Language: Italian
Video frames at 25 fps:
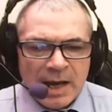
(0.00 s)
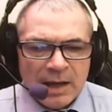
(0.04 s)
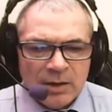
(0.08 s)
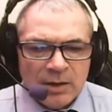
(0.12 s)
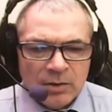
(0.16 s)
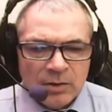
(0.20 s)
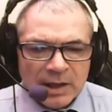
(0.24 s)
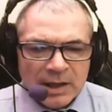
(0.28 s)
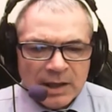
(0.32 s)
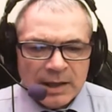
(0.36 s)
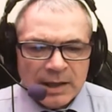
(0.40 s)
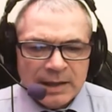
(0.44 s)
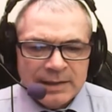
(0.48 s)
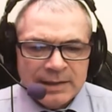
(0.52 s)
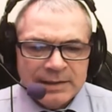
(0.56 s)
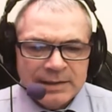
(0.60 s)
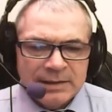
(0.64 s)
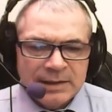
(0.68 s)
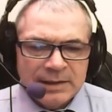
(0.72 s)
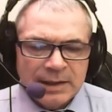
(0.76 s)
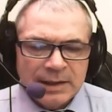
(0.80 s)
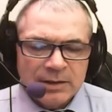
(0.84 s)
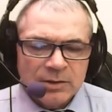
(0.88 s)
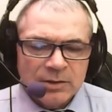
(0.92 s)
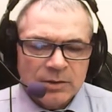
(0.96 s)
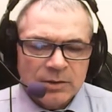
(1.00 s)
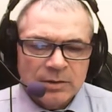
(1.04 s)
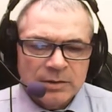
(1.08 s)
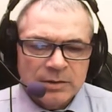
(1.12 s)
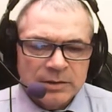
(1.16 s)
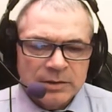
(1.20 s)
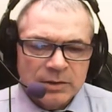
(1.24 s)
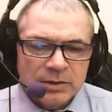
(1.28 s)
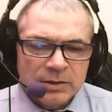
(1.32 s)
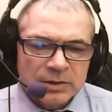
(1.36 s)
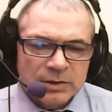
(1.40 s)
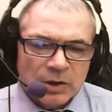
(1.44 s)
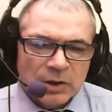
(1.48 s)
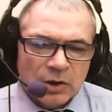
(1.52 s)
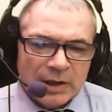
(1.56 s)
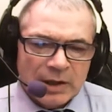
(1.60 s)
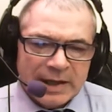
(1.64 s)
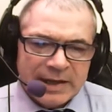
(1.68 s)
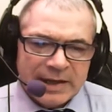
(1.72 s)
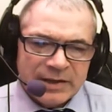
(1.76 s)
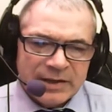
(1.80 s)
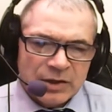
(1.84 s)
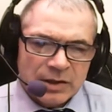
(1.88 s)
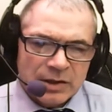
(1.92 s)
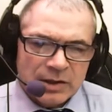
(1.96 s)
Allora, all'interno io andrò a
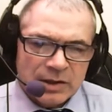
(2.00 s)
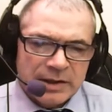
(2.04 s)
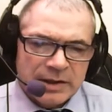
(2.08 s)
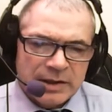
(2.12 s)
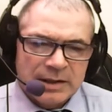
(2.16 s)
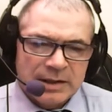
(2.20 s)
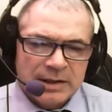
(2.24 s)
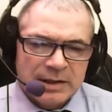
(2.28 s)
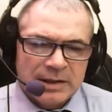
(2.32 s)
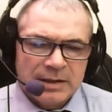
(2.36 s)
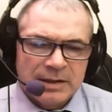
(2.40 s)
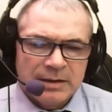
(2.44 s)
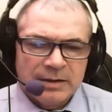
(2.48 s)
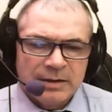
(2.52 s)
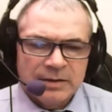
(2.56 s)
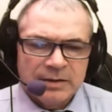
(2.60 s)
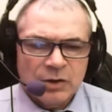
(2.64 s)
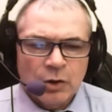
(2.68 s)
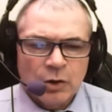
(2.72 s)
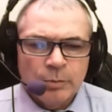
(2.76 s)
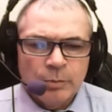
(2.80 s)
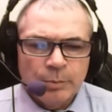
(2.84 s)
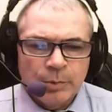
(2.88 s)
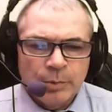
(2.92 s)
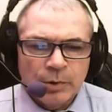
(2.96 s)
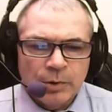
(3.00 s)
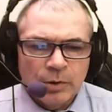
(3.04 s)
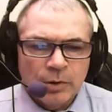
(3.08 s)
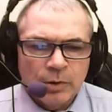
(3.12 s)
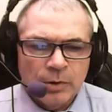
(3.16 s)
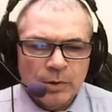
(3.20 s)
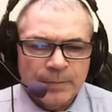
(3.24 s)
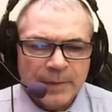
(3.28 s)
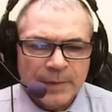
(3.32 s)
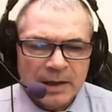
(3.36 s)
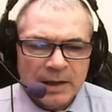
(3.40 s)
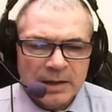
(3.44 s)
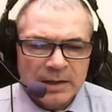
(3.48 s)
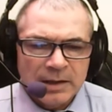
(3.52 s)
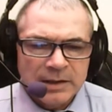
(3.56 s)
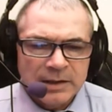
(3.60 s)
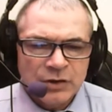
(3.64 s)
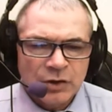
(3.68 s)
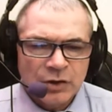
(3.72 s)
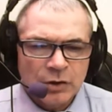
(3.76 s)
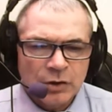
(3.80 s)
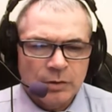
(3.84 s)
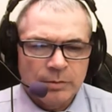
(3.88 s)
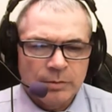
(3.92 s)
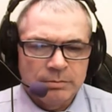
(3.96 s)
leggere, eh, sarò un po',
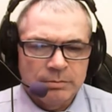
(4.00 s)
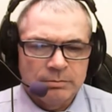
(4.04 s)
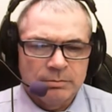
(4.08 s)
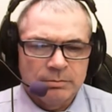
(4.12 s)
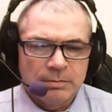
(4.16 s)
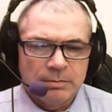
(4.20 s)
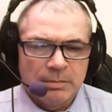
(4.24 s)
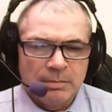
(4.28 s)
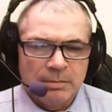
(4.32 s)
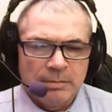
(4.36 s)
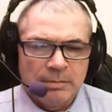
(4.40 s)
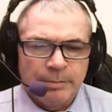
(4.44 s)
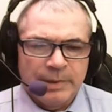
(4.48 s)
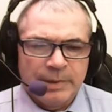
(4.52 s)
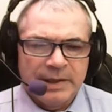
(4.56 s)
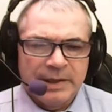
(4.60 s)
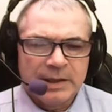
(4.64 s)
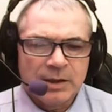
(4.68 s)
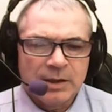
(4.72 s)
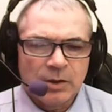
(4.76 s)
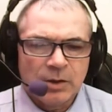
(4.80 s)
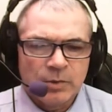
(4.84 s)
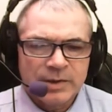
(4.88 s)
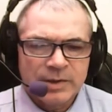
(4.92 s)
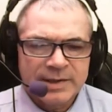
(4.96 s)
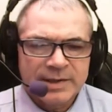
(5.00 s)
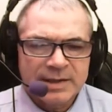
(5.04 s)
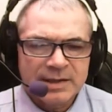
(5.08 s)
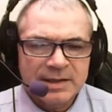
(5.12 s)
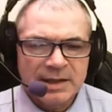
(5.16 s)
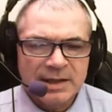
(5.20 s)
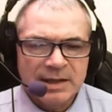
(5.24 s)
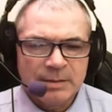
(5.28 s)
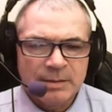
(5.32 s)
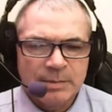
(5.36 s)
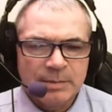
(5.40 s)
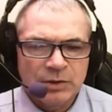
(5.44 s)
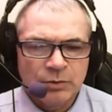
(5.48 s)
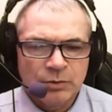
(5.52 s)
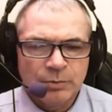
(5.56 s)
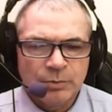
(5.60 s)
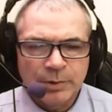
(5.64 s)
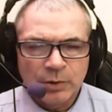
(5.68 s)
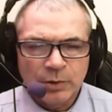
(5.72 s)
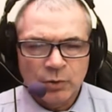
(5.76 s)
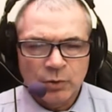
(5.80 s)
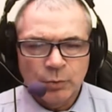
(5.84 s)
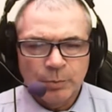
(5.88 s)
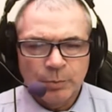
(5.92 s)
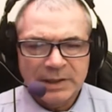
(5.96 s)
leggerò mm, parecchio questa sera, ma non
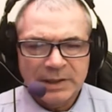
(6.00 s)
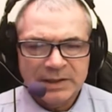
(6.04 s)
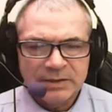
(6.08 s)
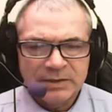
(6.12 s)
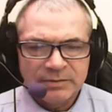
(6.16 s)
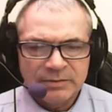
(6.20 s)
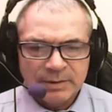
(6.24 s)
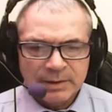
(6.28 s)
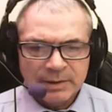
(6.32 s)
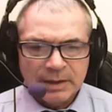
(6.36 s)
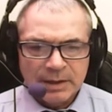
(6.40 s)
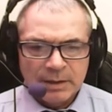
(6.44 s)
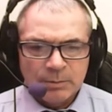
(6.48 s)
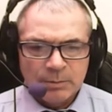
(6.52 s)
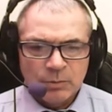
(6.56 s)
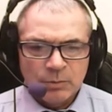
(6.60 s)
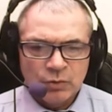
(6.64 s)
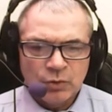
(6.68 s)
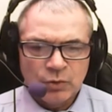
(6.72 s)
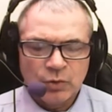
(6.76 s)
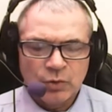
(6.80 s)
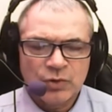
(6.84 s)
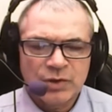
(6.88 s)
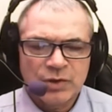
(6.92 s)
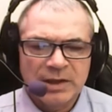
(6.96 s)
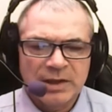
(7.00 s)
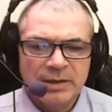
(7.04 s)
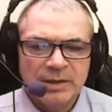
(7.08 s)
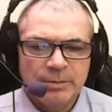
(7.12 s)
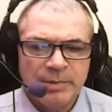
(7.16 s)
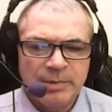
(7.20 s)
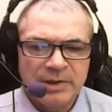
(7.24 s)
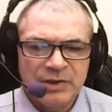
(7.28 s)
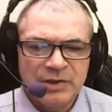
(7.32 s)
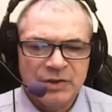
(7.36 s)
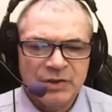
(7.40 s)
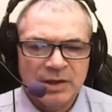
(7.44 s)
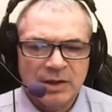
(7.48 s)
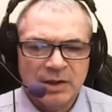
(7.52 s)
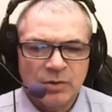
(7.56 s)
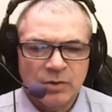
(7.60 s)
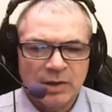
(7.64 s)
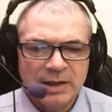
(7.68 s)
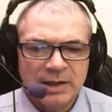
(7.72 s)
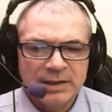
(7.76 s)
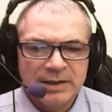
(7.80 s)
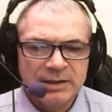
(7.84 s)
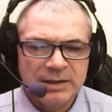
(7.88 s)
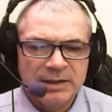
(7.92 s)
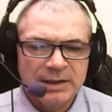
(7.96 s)
preoccupatevi perché è molto semplice.
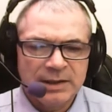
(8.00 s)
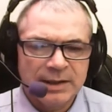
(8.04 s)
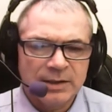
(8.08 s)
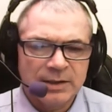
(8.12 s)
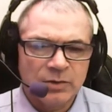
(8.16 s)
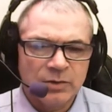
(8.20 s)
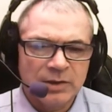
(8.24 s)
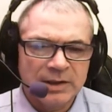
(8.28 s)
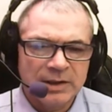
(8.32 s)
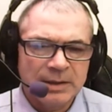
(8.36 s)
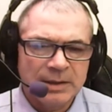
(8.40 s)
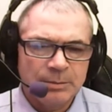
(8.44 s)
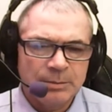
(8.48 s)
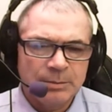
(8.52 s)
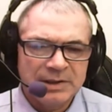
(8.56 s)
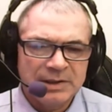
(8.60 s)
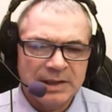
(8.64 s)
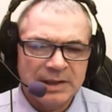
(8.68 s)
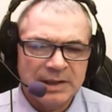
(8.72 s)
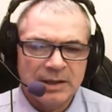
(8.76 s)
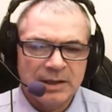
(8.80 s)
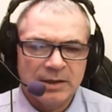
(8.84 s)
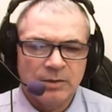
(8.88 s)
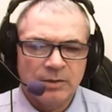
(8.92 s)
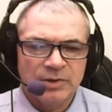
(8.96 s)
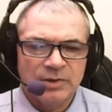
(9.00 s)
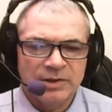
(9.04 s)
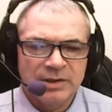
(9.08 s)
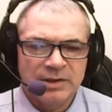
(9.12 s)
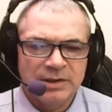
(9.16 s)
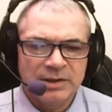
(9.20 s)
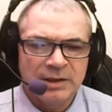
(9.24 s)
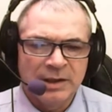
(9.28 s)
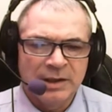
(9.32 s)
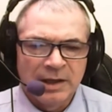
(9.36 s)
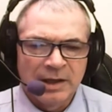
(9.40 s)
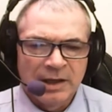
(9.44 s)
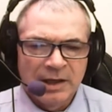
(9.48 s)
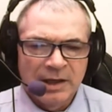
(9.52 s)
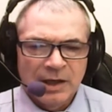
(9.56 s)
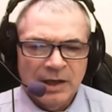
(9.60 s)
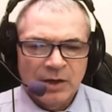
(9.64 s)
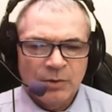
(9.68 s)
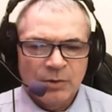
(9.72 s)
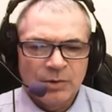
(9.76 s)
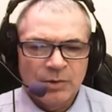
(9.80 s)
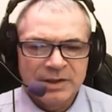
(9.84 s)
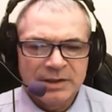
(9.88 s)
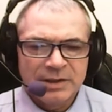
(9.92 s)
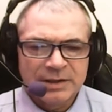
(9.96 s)
Allora, all'interno del Capitale, questi,
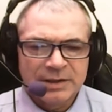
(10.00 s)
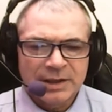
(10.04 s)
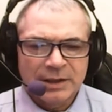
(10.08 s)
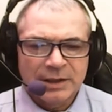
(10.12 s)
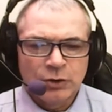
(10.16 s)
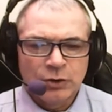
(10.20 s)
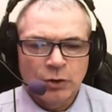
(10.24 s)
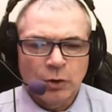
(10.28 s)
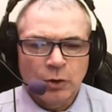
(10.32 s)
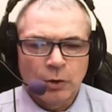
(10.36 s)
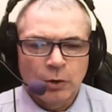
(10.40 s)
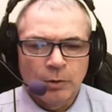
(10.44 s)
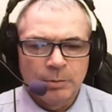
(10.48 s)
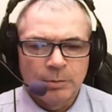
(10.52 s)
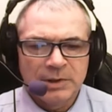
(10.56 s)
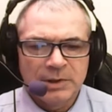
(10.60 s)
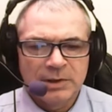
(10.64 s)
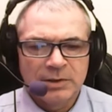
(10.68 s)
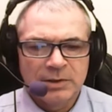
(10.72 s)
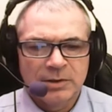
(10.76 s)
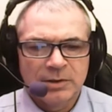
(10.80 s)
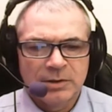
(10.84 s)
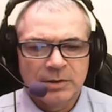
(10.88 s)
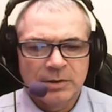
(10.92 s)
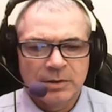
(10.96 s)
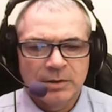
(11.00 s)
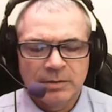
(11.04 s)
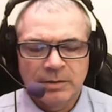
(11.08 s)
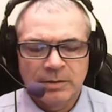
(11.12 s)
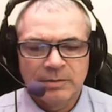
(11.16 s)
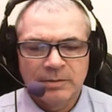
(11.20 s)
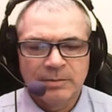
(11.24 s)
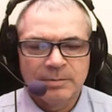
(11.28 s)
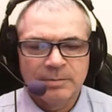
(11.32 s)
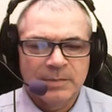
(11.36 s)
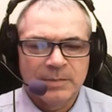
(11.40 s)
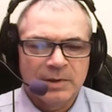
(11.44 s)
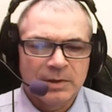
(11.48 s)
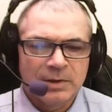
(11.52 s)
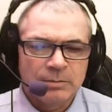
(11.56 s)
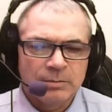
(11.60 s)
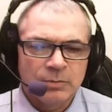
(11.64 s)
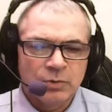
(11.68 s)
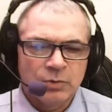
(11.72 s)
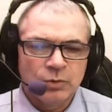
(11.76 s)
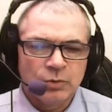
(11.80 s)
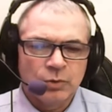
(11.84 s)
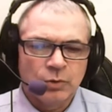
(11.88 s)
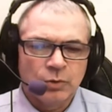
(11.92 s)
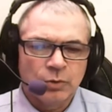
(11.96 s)
questi tre tomi no,
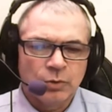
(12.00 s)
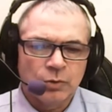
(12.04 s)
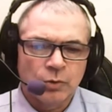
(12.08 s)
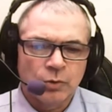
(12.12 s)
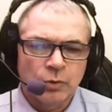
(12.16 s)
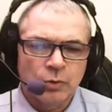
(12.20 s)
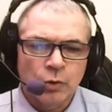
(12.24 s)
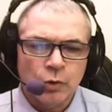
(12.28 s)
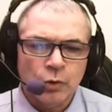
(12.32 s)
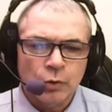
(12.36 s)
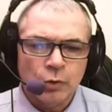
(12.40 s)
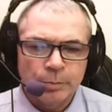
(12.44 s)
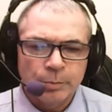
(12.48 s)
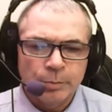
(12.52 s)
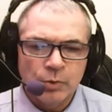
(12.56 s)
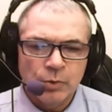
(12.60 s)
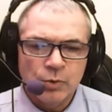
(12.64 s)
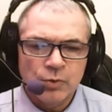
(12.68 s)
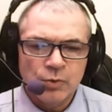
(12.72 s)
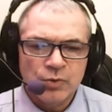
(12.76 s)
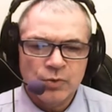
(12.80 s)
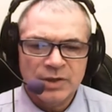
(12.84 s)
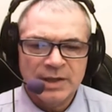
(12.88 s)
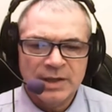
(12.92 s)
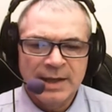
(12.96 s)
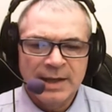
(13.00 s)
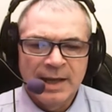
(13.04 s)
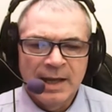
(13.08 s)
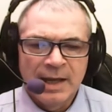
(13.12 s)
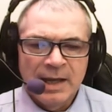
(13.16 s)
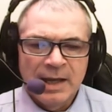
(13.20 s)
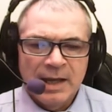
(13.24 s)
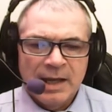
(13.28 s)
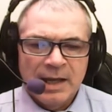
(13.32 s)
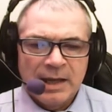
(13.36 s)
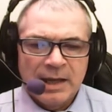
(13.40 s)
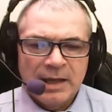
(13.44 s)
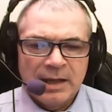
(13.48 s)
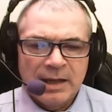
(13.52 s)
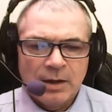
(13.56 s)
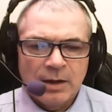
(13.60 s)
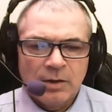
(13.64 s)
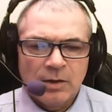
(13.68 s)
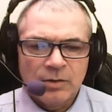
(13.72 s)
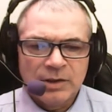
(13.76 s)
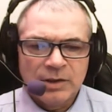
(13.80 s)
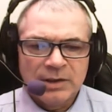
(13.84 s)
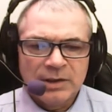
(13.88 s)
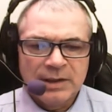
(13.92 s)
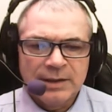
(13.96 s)
molto corposi.
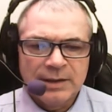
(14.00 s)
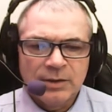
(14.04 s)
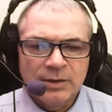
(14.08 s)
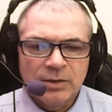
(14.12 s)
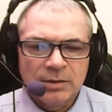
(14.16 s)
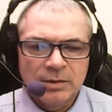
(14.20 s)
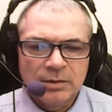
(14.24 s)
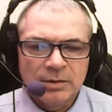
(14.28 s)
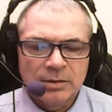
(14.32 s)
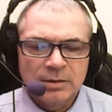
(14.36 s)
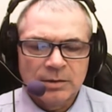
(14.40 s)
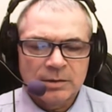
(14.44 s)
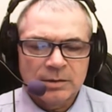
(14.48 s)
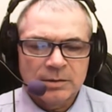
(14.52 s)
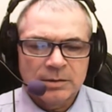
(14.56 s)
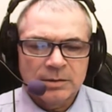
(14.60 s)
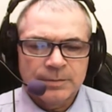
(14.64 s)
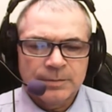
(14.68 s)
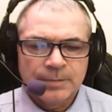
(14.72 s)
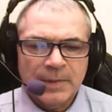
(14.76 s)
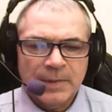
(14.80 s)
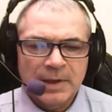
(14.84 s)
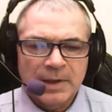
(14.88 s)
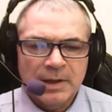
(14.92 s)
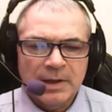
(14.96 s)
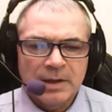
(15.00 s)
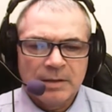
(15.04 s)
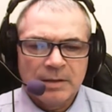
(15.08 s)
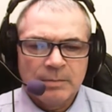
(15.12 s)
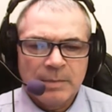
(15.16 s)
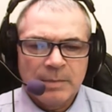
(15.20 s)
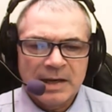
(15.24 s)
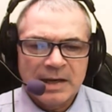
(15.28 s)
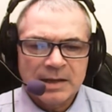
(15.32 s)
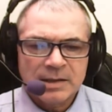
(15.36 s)
E ogni tanto um,